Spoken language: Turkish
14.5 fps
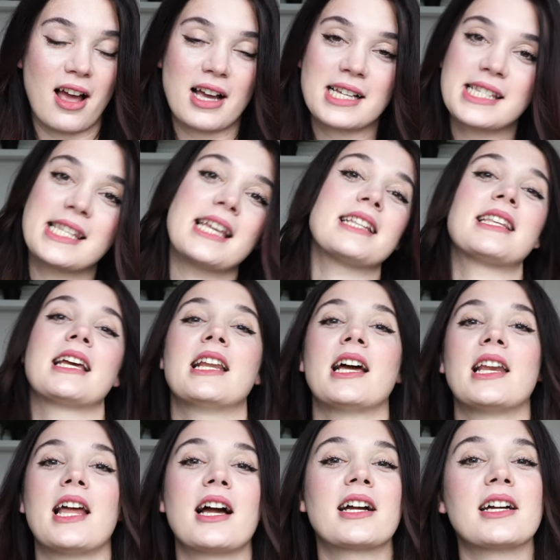anksiyete ile
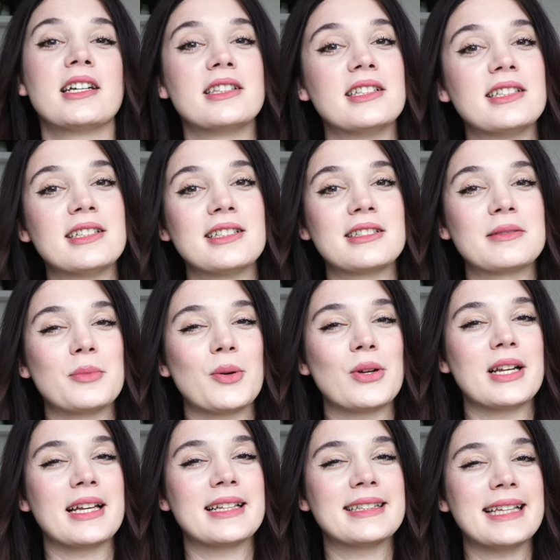alakalı
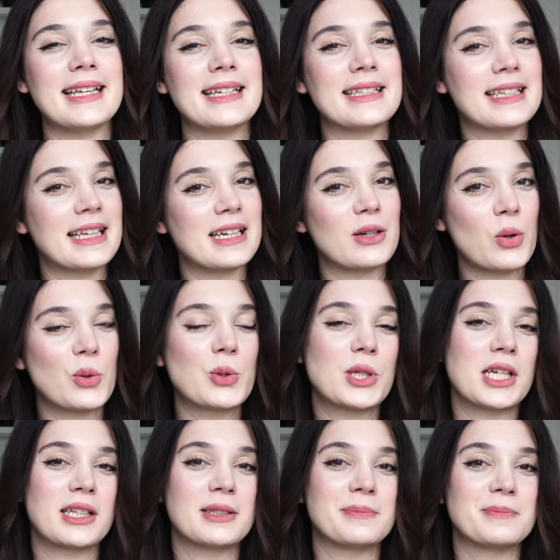böyle derin derin
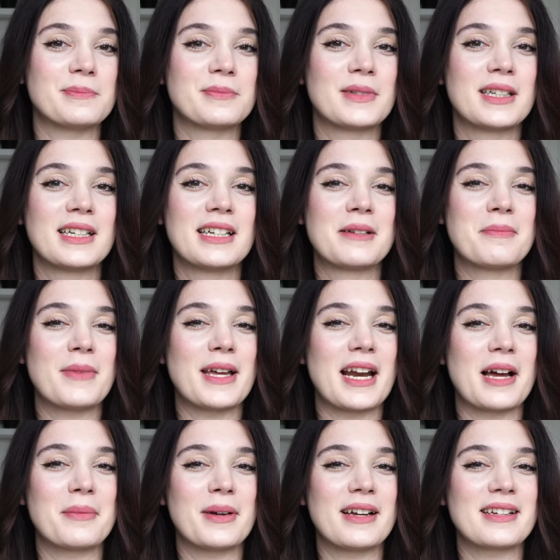konuşalım.
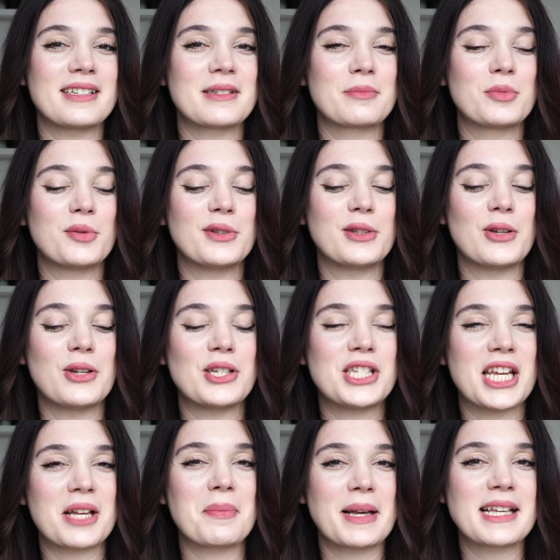Beraber bu videoyu
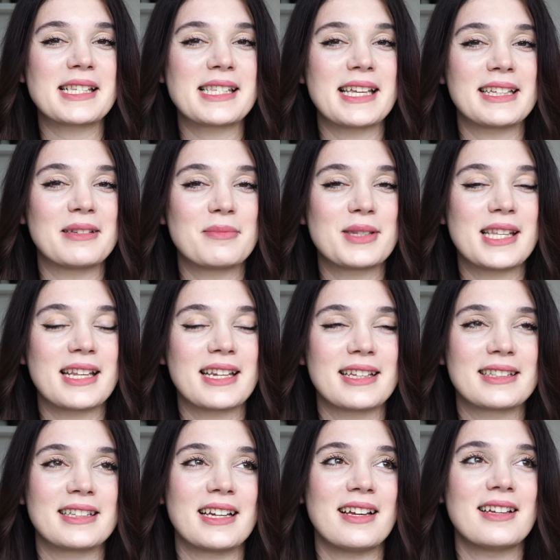çekmek istedim senin
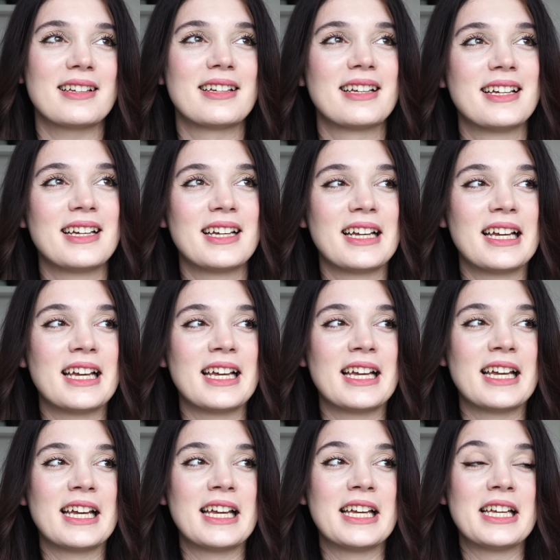adına.
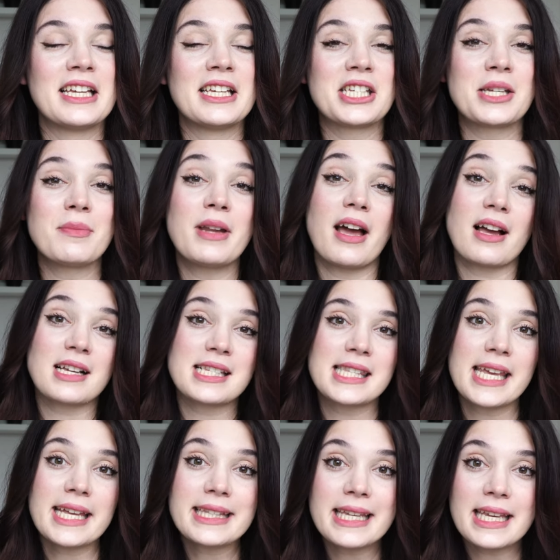Şimdi
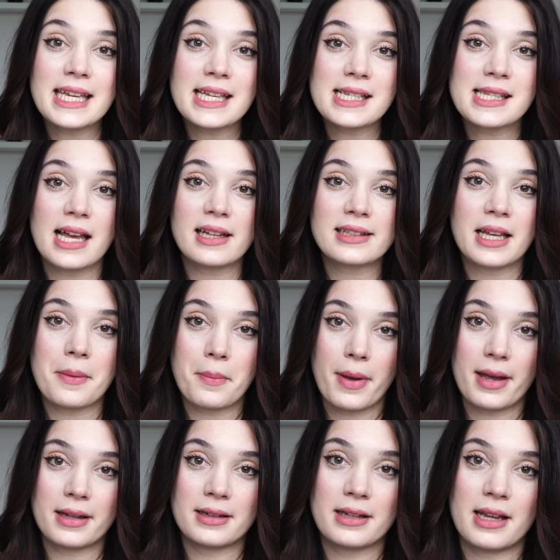anksiyeteyi zaten
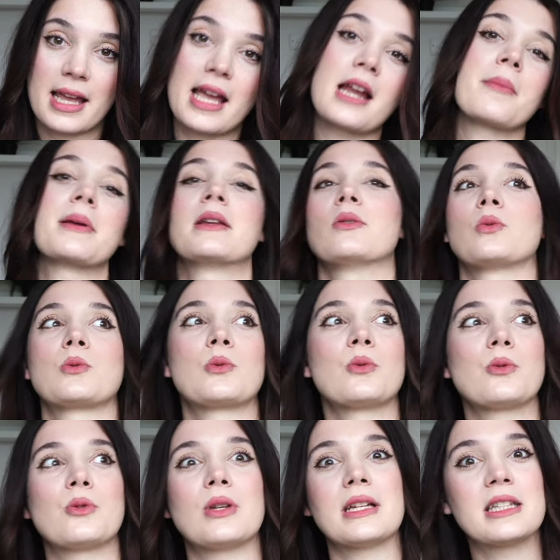ben eğer beni uzun
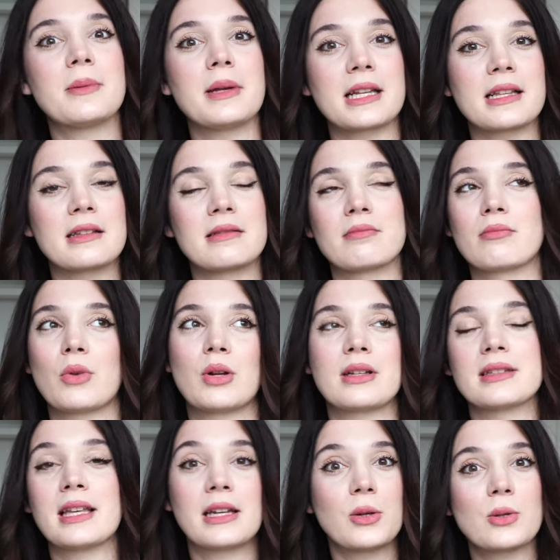süredir böyle
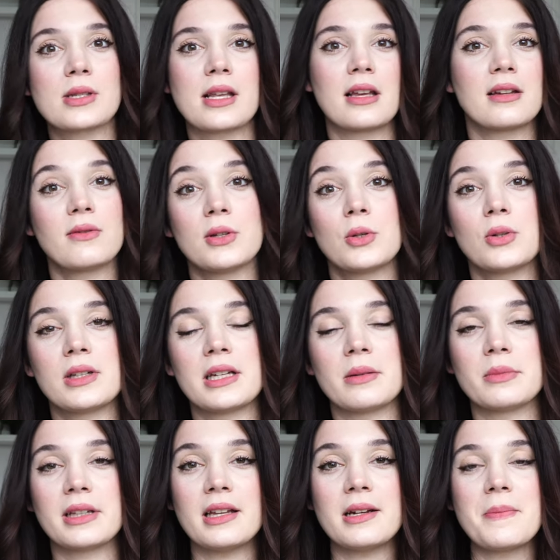tanıyorsan
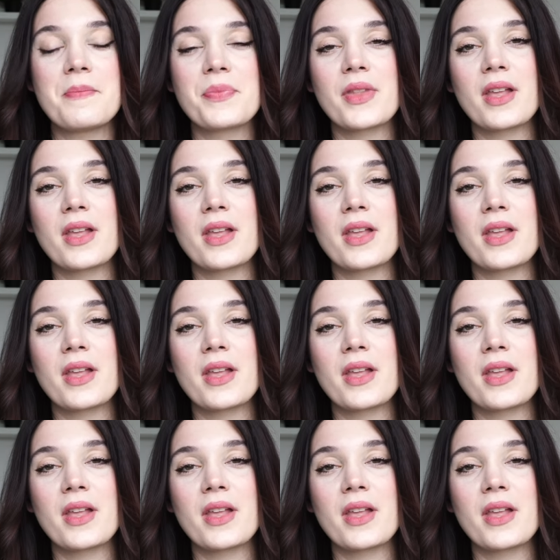videolarımdan